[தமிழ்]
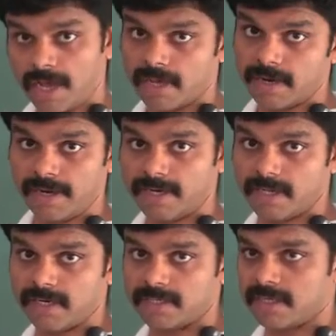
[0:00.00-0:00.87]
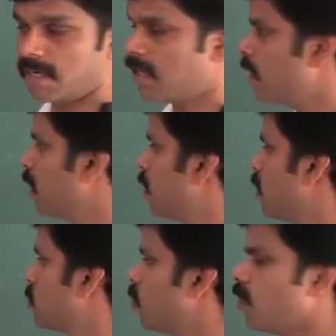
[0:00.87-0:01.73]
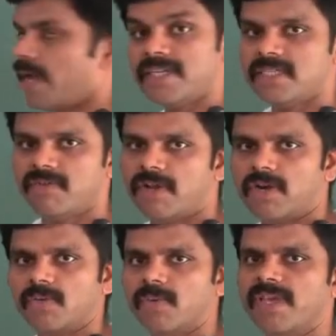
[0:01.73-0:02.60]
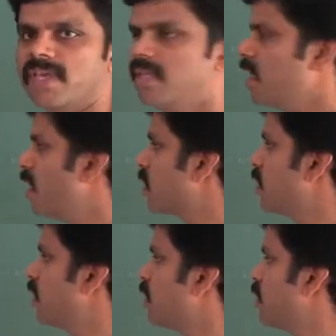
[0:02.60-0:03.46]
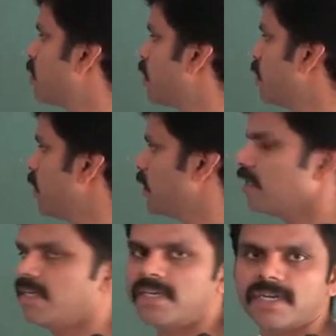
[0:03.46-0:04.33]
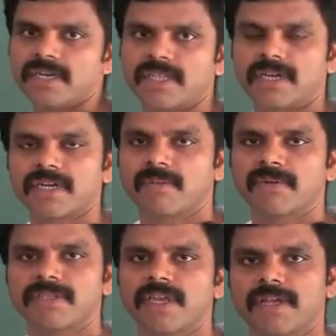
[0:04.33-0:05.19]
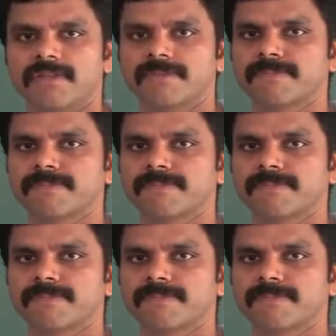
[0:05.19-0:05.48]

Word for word: ஆறு லிட்டர் எடுத்துருக்கலாம் ஸோ ஆன்சர் வரட்டும் இதில் எத்தனை லிட்டர் எடுத்தார் இதில் எத்தனை லிட்டர் எடுத்தாருன்னு நம்மளுக்கு தெரியாது